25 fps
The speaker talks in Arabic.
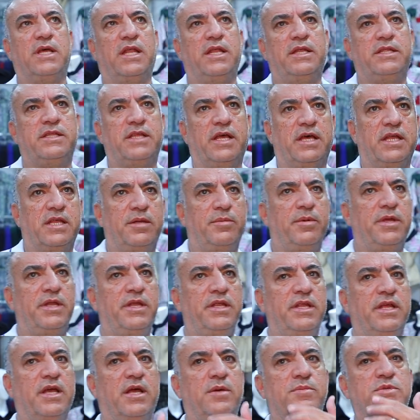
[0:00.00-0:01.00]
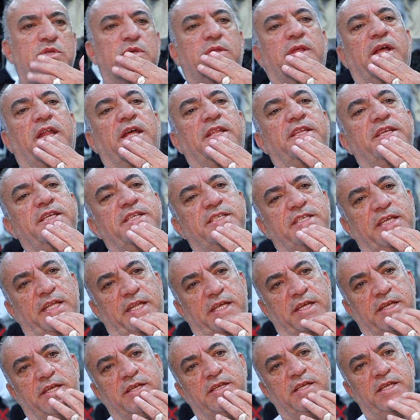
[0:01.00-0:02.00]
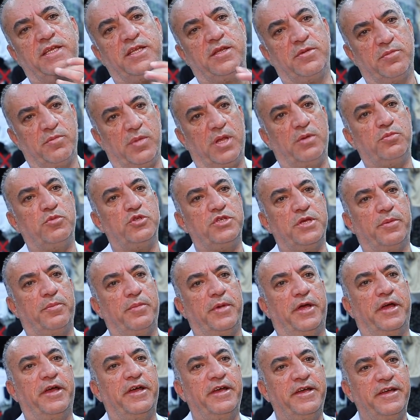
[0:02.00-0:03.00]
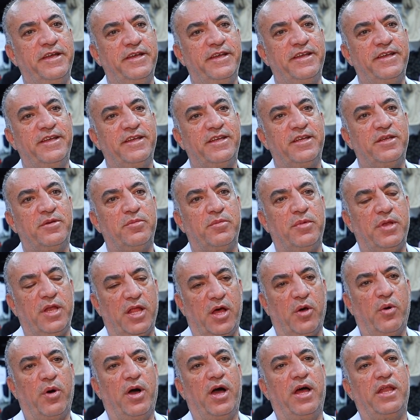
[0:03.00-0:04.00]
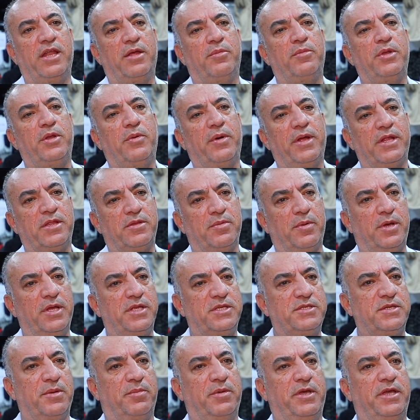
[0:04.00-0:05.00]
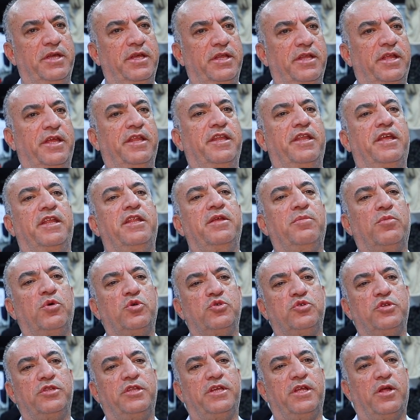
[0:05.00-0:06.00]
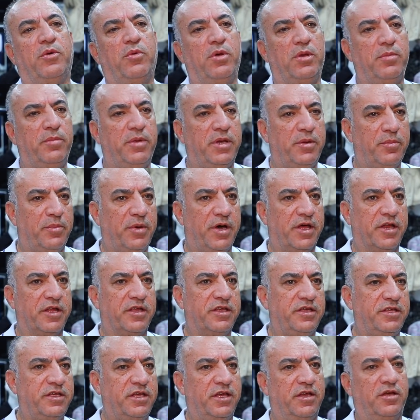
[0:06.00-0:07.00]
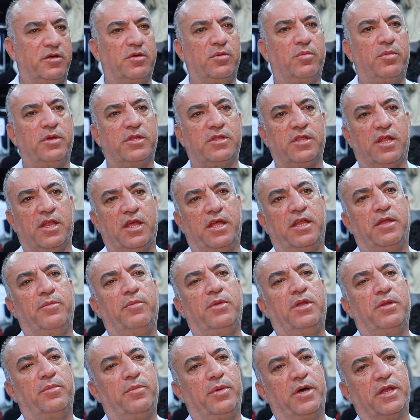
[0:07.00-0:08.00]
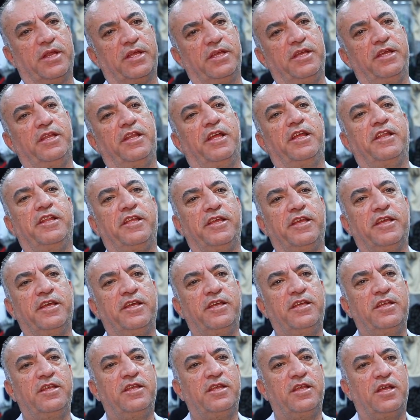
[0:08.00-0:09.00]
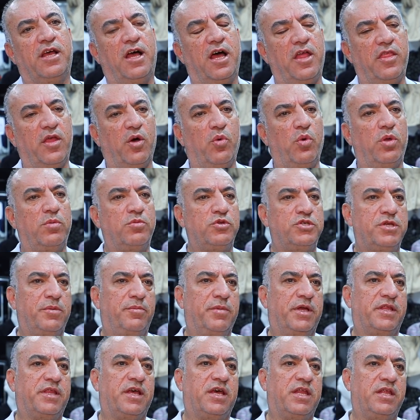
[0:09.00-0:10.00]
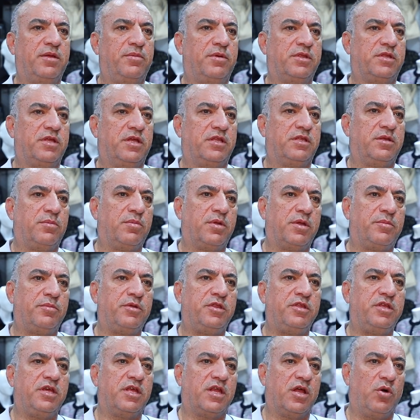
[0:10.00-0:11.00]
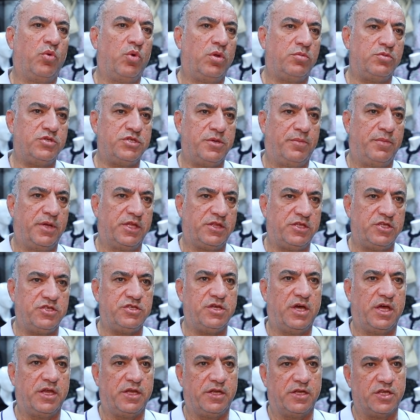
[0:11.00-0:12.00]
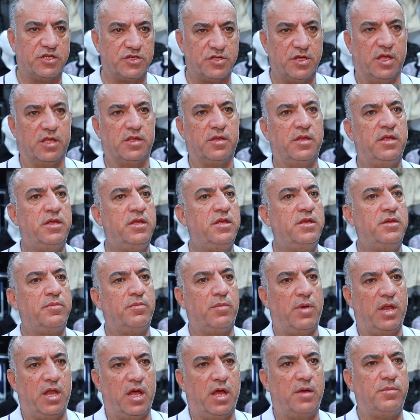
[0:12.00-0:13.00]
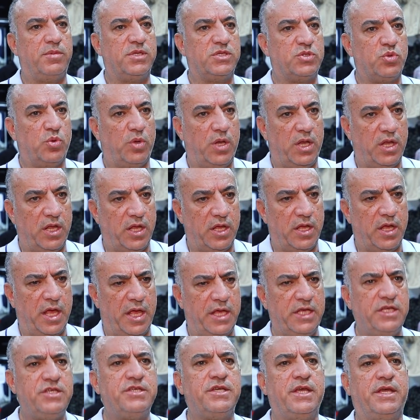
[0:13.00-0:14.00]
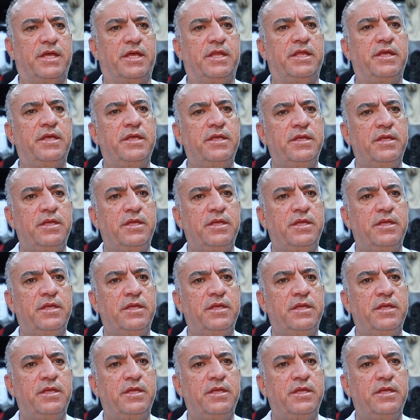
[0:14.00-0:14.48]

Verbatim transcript: صار لي تقريبا هني 35 سنة بالمجمع من الاوائل من 78 احنا هنا موجودين اول بالمباركيه عقب طلعنا من المباركيه هنا هذا اول مجمع تقريبا تعتبره بالديره اول مجمع تجاري نشاط ملابس ولا اي شيء يعني